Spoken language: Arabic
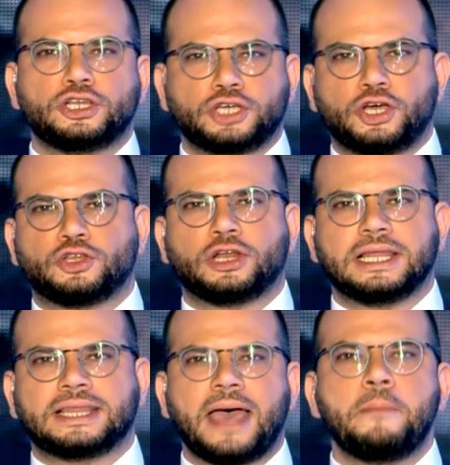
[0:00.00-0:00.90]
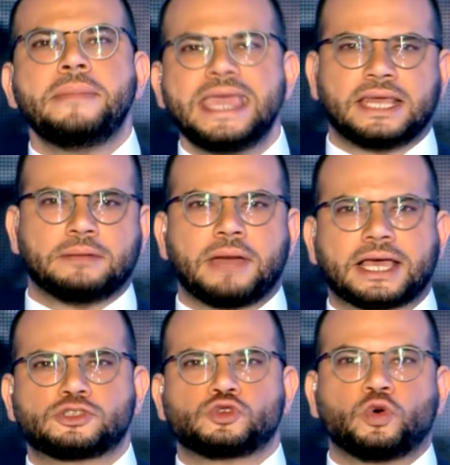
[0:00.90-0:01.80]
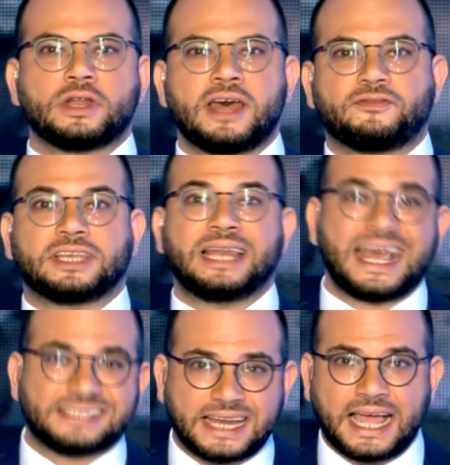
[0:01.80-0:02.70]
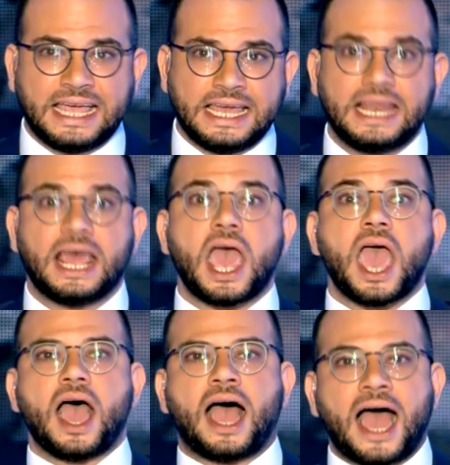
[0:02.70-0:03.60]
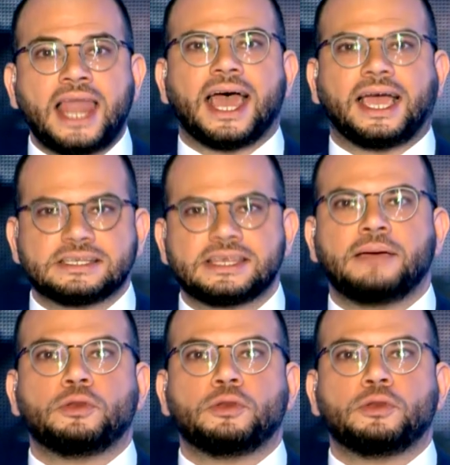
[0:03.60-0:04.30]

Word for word: جهد لتأمين مخزون نفطي لإسرائيل على حساب